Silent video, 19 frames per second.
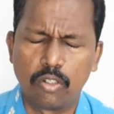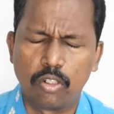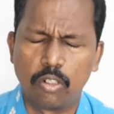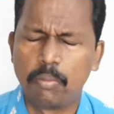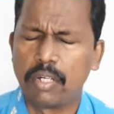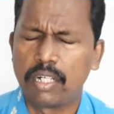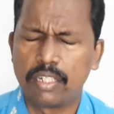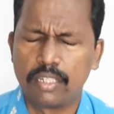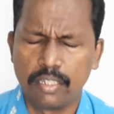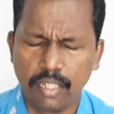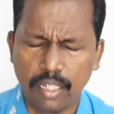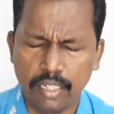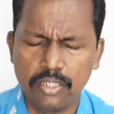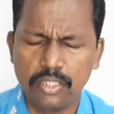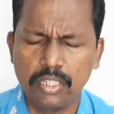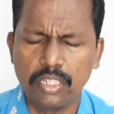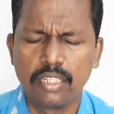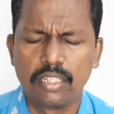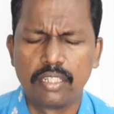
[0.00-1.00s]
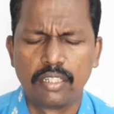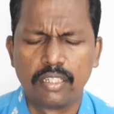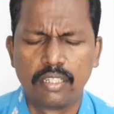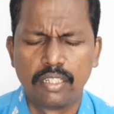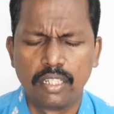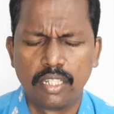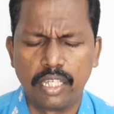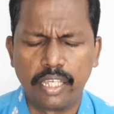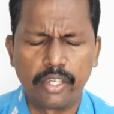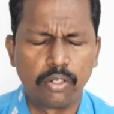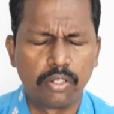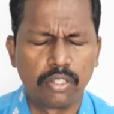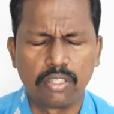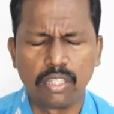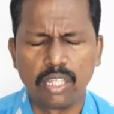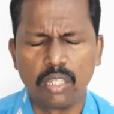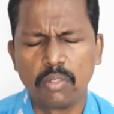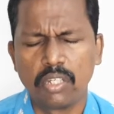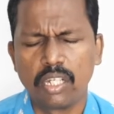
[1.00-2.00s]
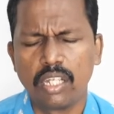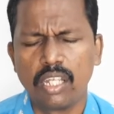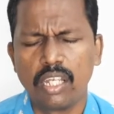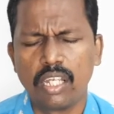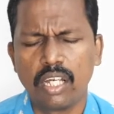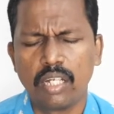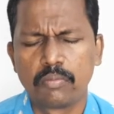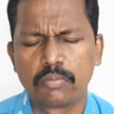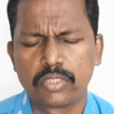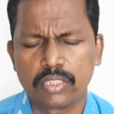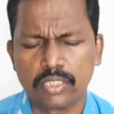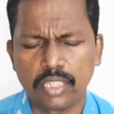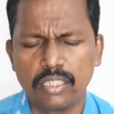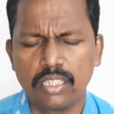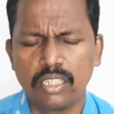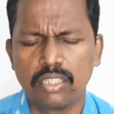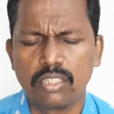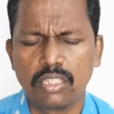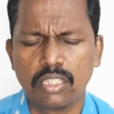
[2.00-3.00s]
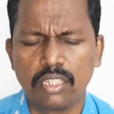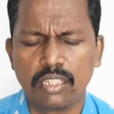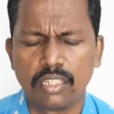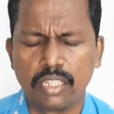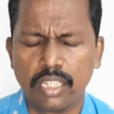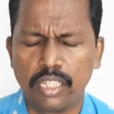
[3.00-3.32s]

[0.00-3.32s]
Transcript: உமக்கு நன்றி எங்களுடைய தேவைகள் எல்லாம் சந்தித்தீர்